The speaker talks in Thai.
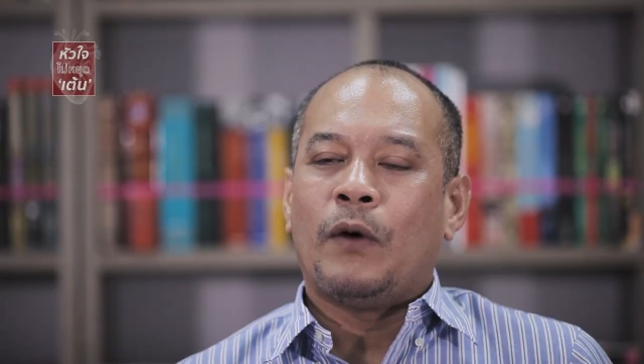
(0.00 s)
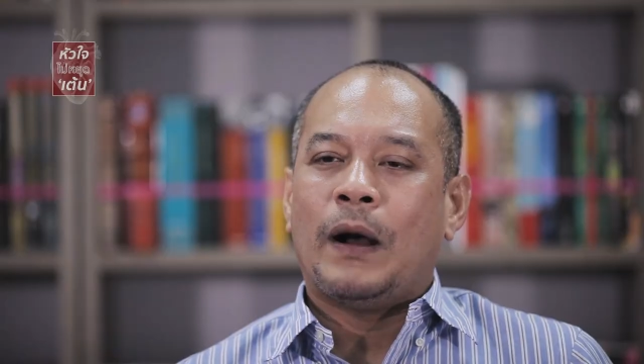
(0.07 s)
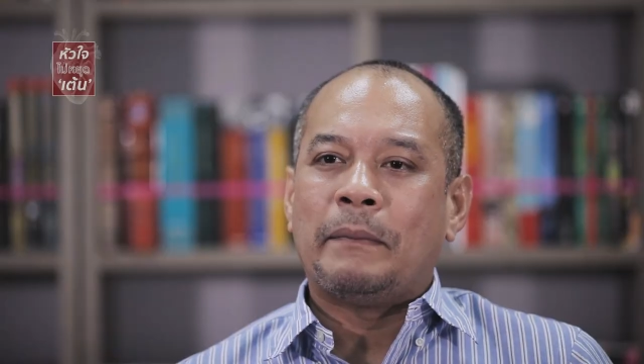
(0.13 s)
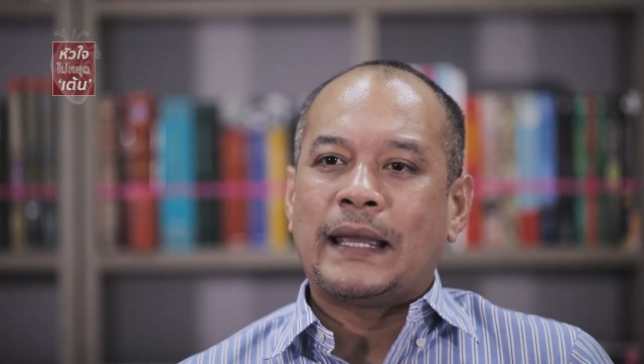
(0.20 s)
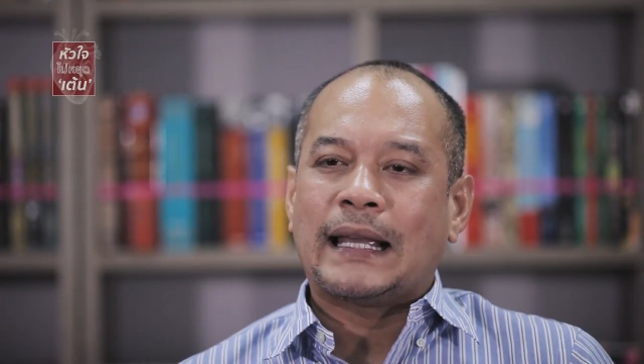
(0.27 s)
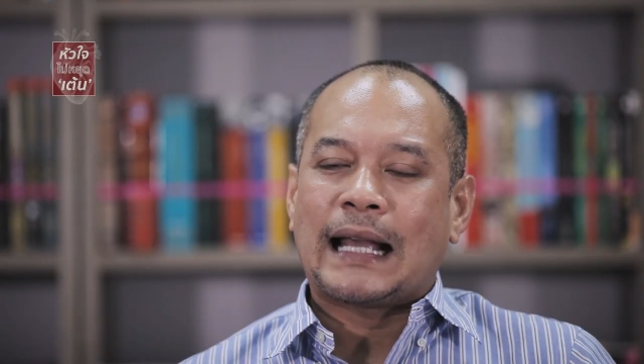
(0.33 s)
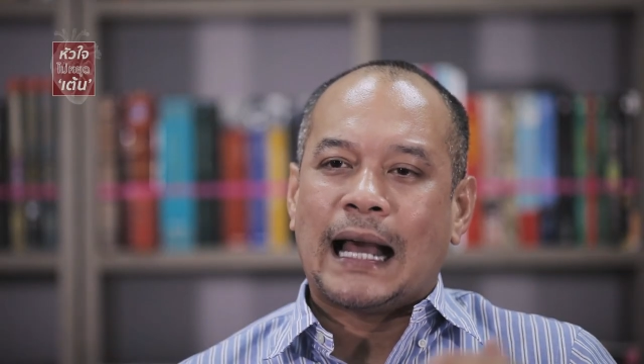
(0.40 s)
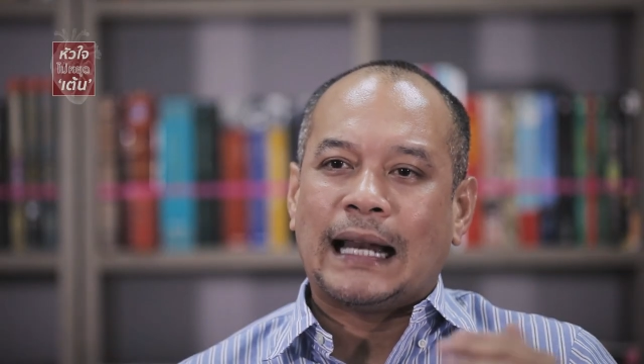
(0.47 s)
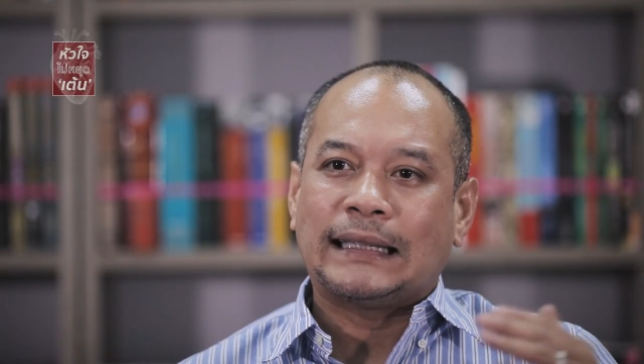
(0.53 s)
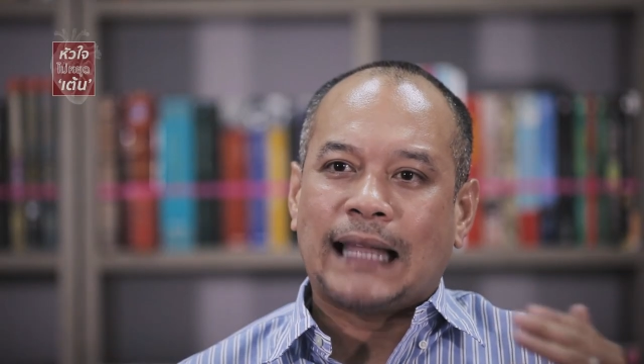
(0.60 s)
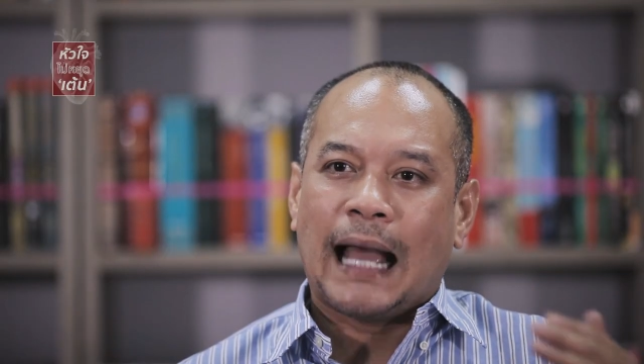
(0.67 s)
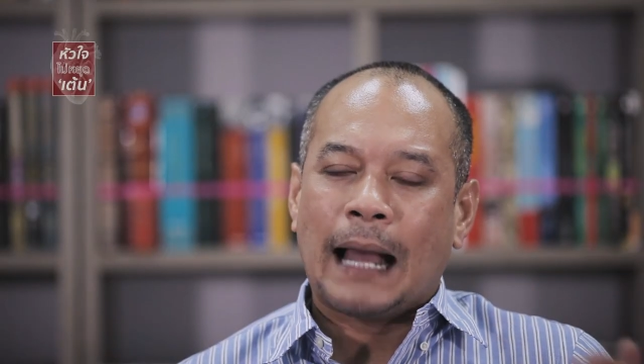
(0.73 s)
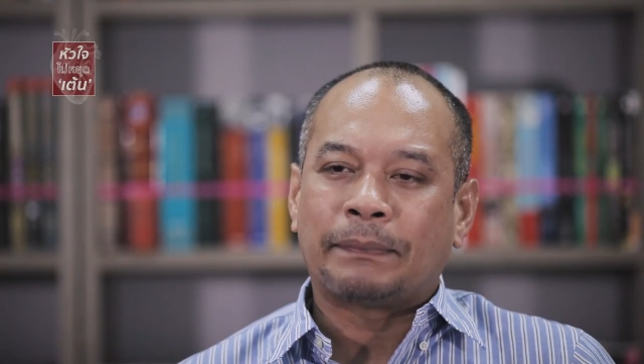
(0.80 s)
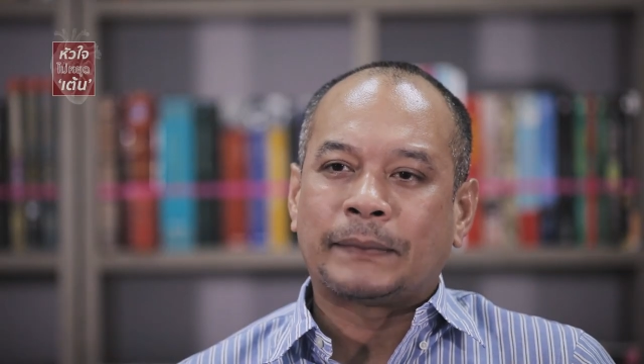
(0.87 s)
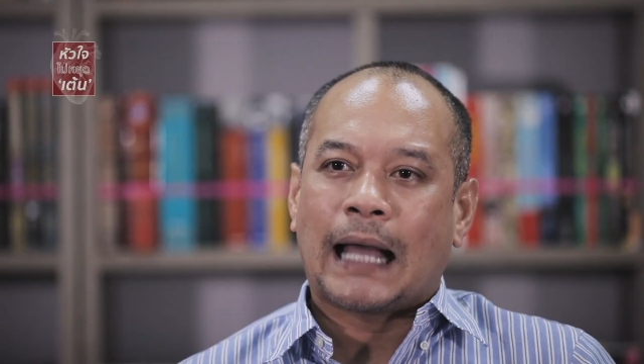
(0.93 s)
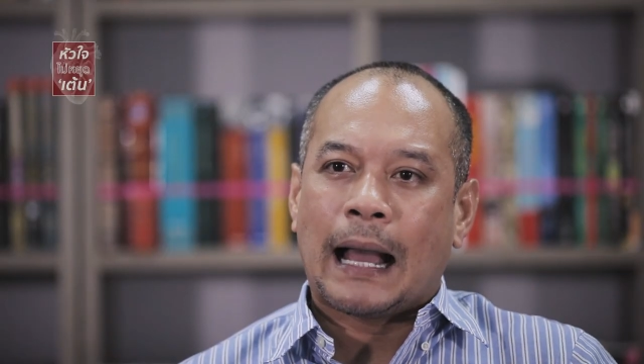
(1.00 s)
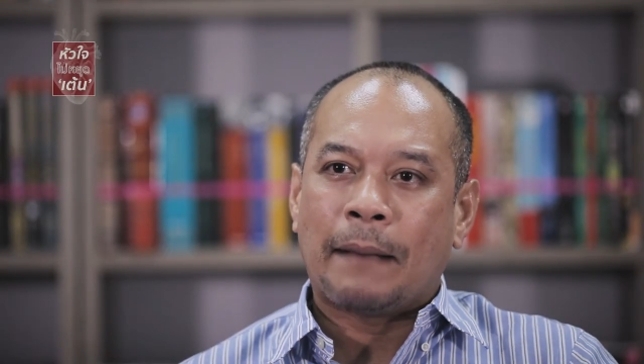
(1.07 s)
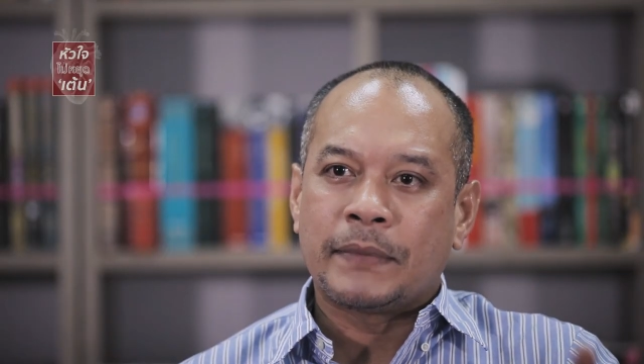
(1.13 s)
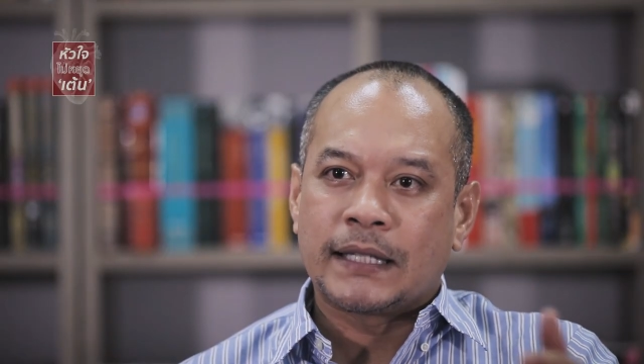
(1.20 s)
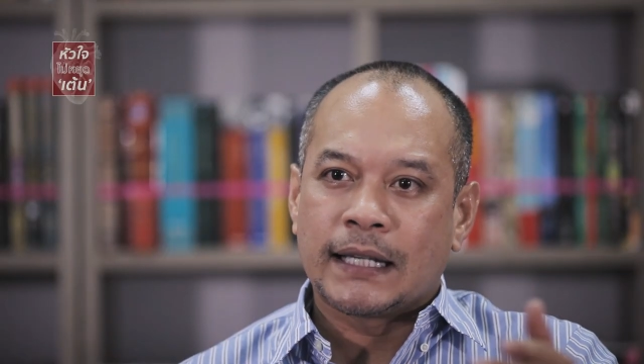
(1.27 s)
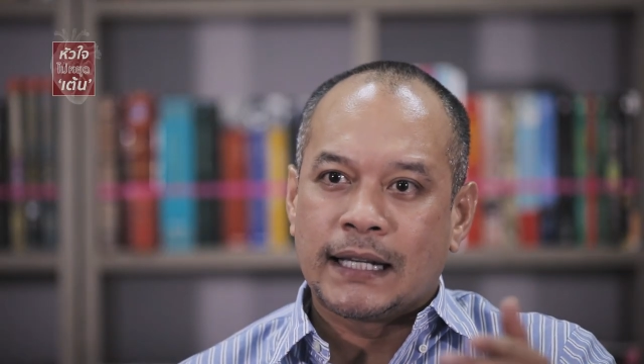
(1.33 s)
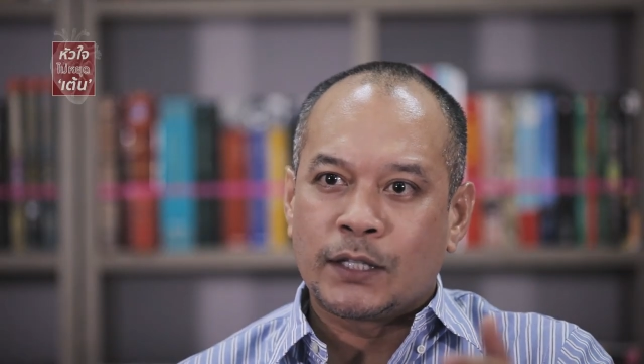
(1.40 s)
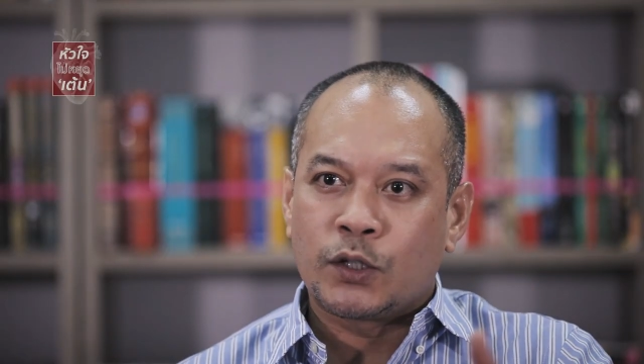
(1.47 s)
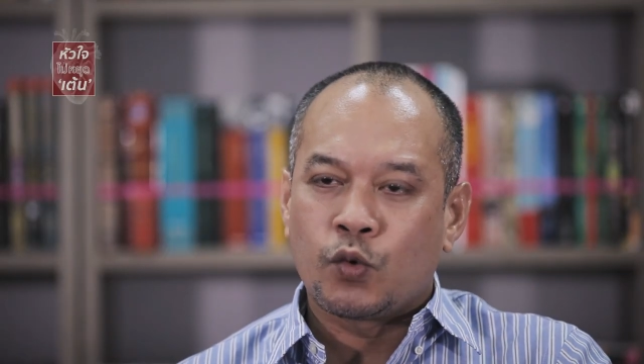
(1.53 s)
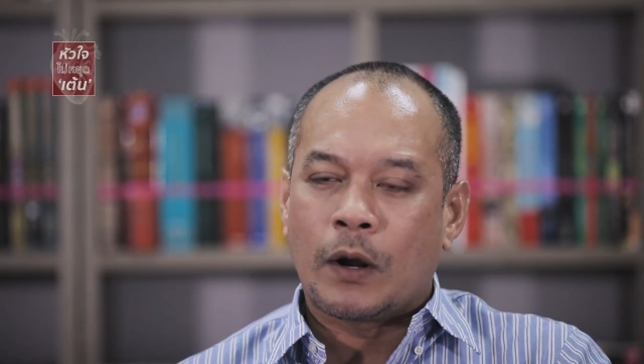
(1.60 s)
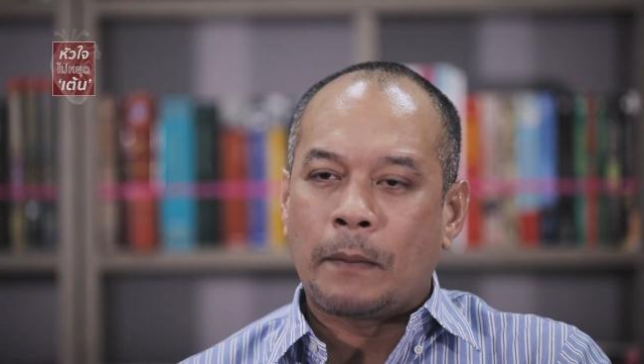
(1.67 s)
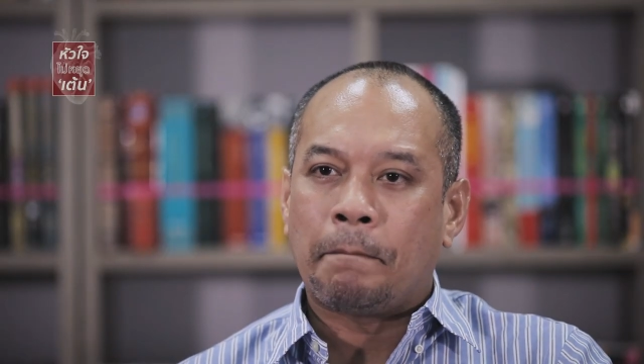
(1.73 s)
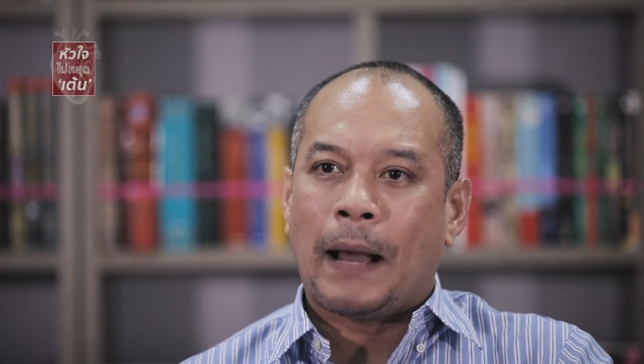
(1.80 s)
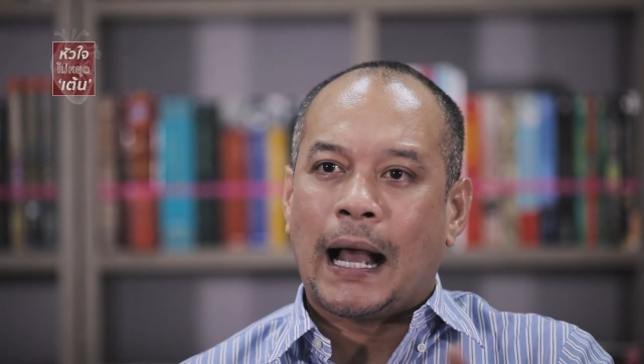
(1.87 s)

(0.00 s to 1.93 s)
ว่ามีการทาบทามเชิญชวน